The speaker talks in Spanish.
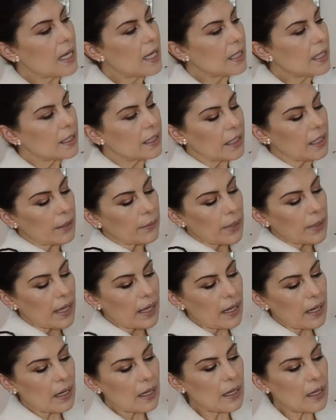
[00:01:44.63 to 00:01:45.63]

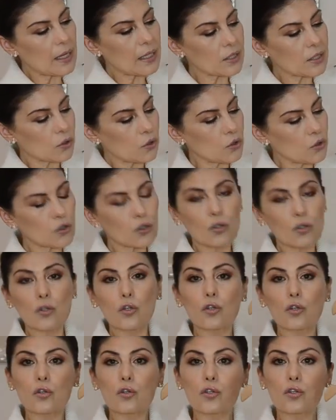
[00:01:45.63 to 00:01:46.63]
lleva estos
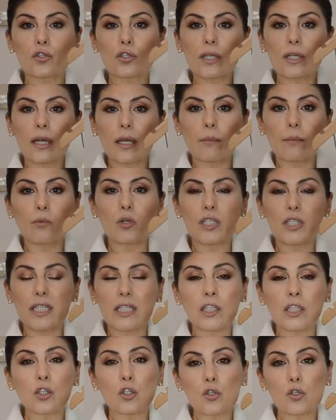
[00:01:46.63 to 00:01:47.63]
dos eh,
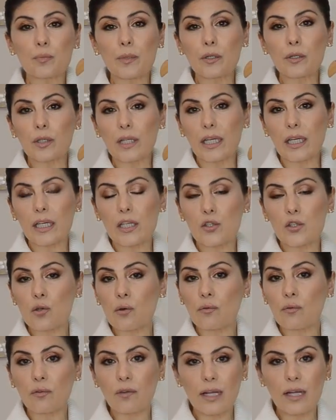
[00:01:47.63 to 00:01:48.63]
bolsillitos, pero que
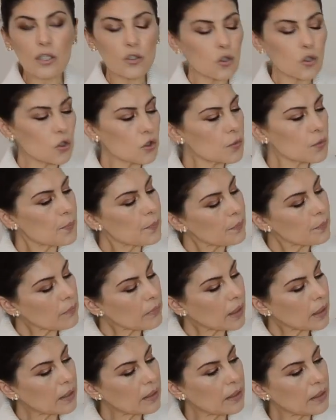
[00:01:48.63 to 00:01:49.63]
son falsos
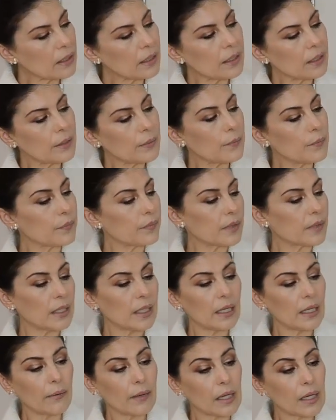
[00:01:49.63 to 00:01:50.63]

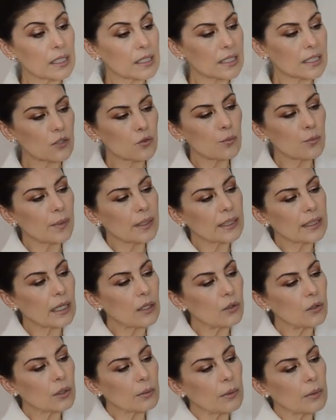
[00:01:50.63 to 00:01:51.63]
y, la verdad es que es un
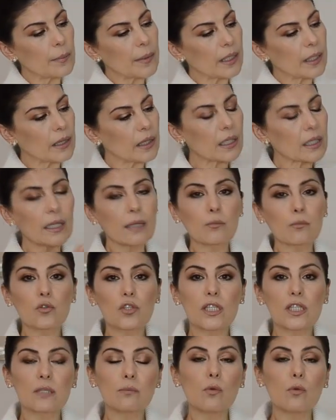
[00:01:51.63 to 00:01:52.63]
pantalón que me parece que da
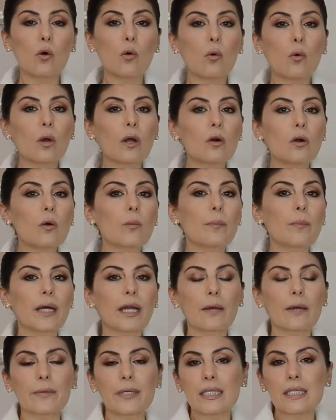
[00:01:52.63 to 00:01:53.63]
muchísimo juego
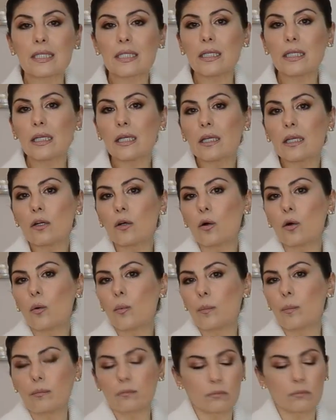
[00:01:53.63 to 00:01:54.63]
para vestir
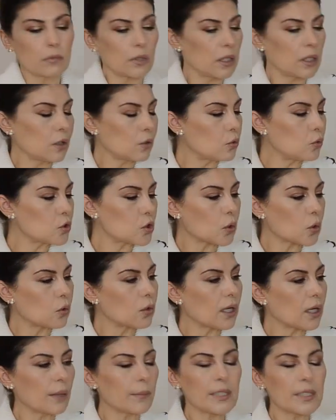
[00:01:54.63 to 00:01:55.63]
o mm, incluso con
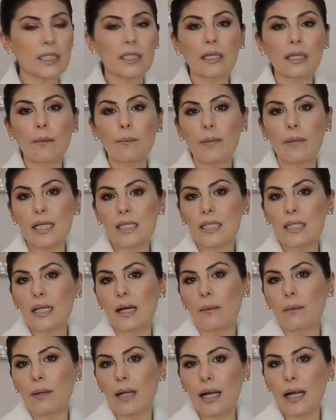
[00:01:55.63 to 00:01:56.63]
una camiseta
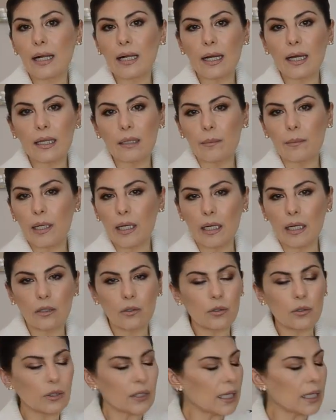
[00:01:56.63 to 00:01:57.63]
básica blanca de manga
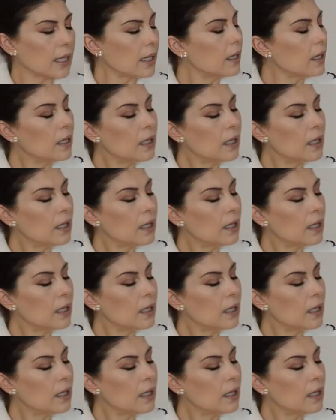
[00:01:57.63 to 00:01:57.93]
corta